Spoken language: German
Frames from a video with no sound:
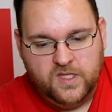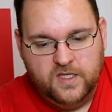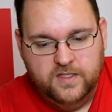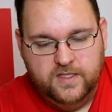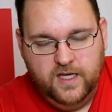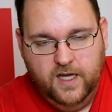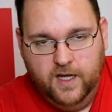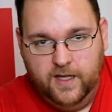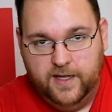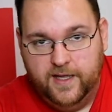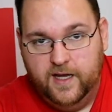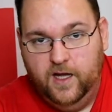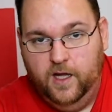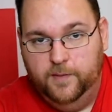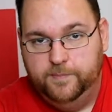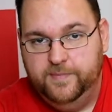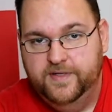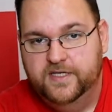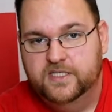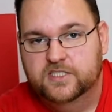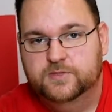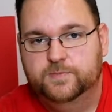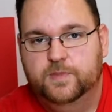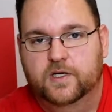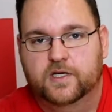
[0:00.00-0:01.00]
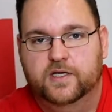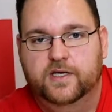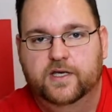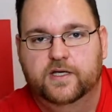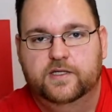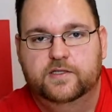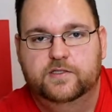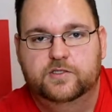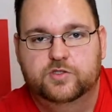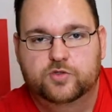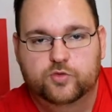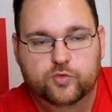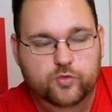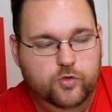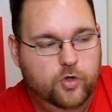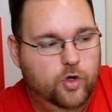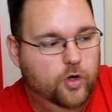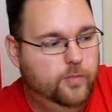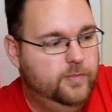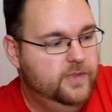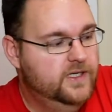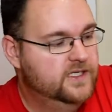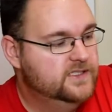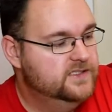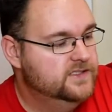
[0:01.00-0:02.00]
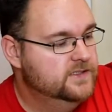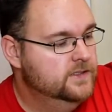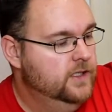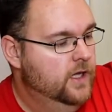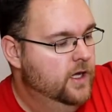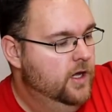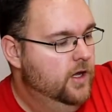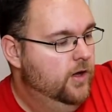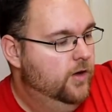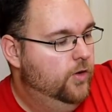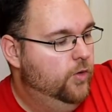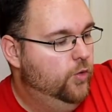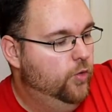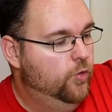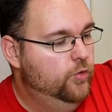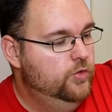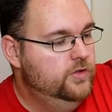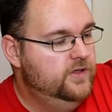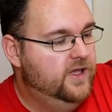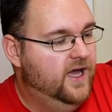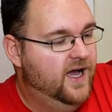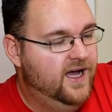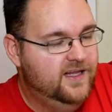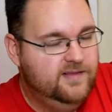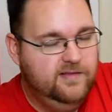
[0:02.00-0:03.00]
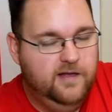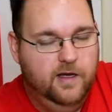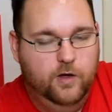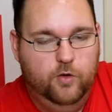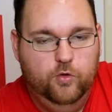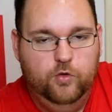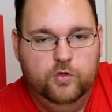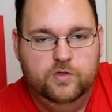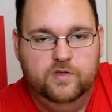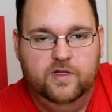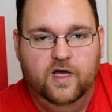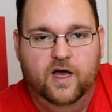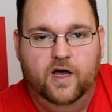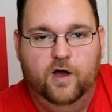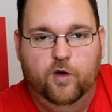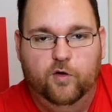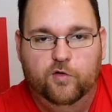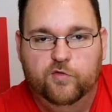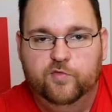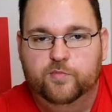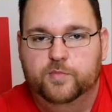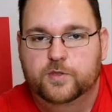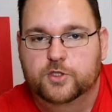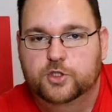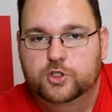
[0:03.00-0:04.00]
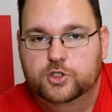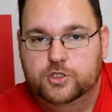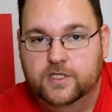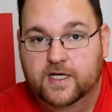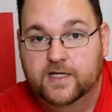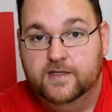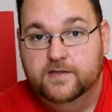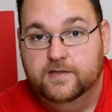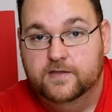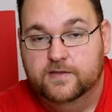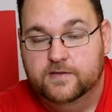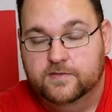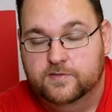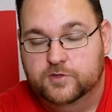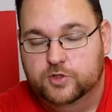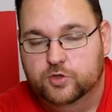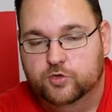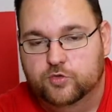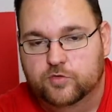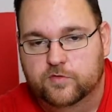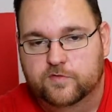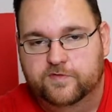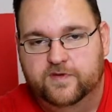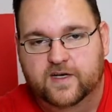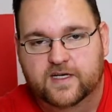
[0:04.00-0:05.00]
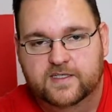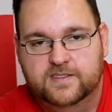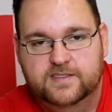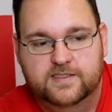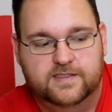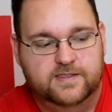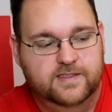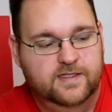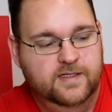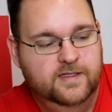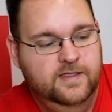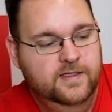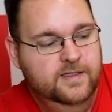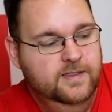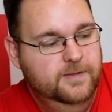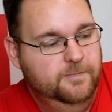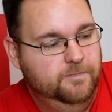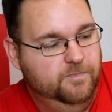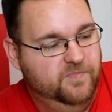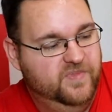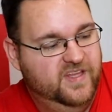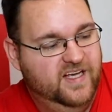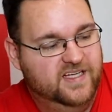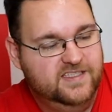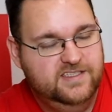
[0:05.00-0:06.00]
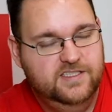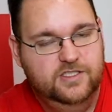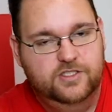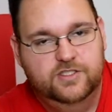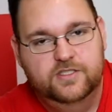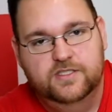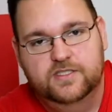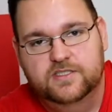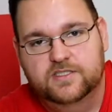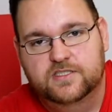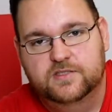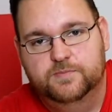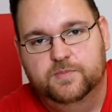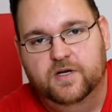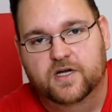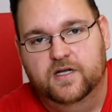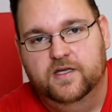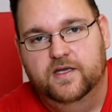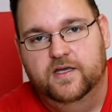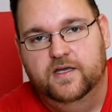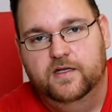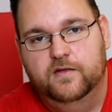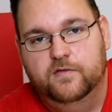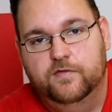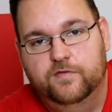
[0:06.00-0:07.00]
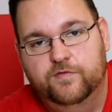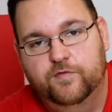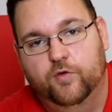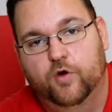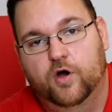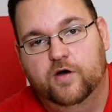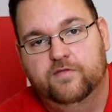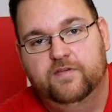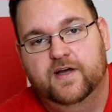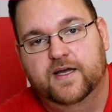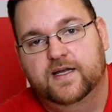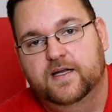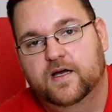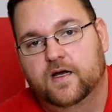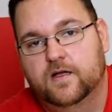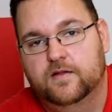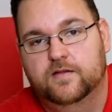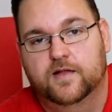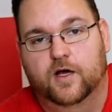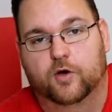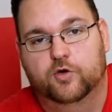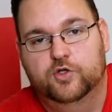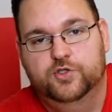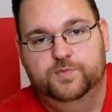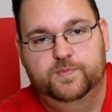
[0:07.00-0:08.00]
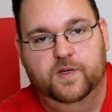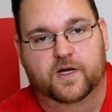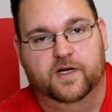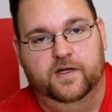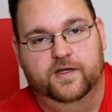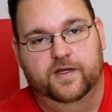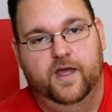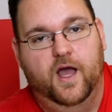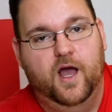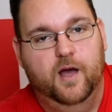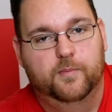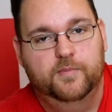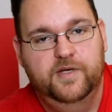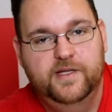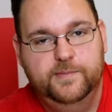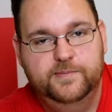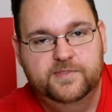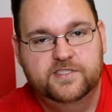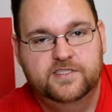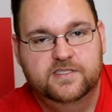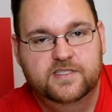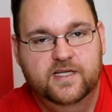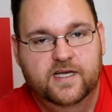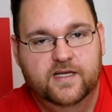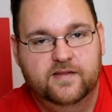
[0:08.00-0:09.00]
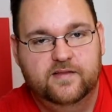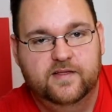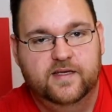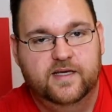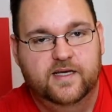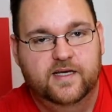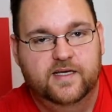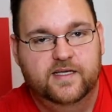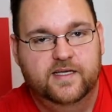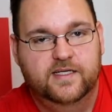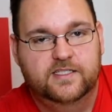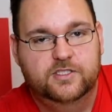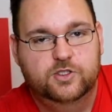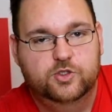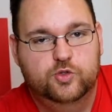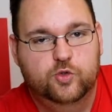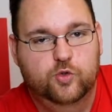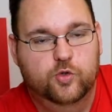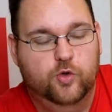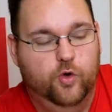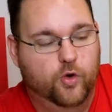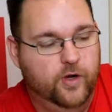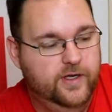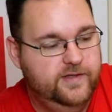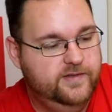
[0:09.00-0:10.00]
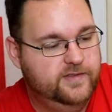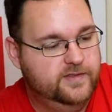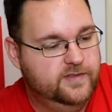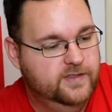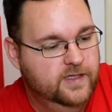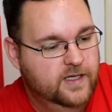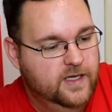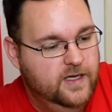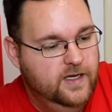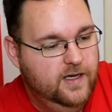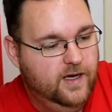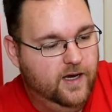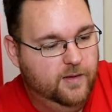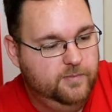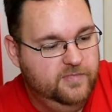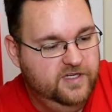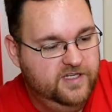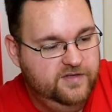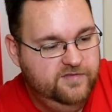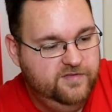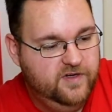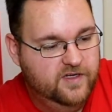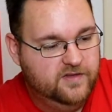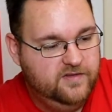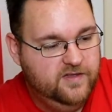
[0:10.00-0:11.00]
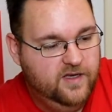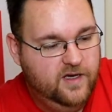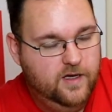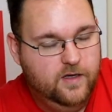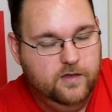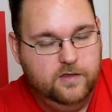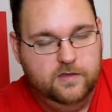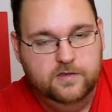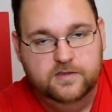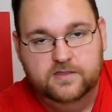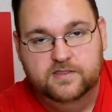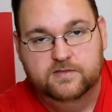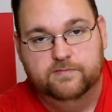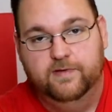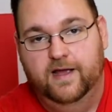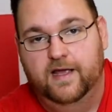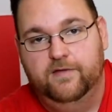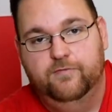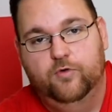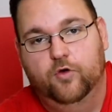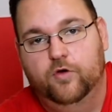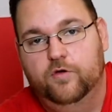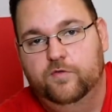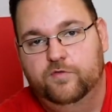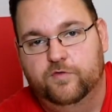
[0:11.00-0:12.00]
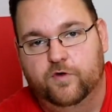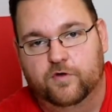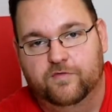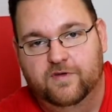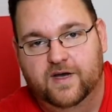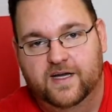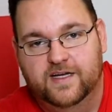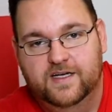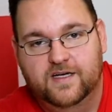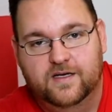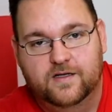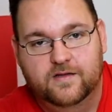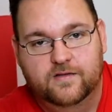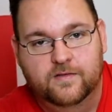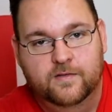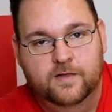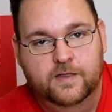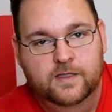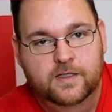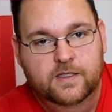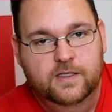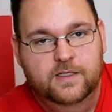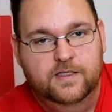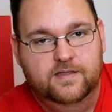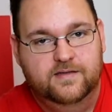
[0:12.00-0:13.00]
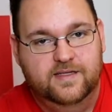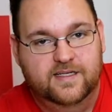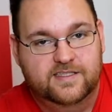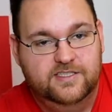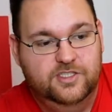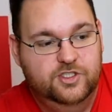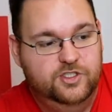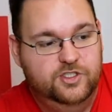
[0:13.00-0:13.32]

ja, er hat mir das Paket zukommen lassen und hat auch darauf bestanden, schon fast, ja, dass ich dieses Paket vor Weihnachten auspacke. Ja, am liebsten hätte er jetzt schon heute am Liefertag, zwei Wochen vor Weihnachten, dass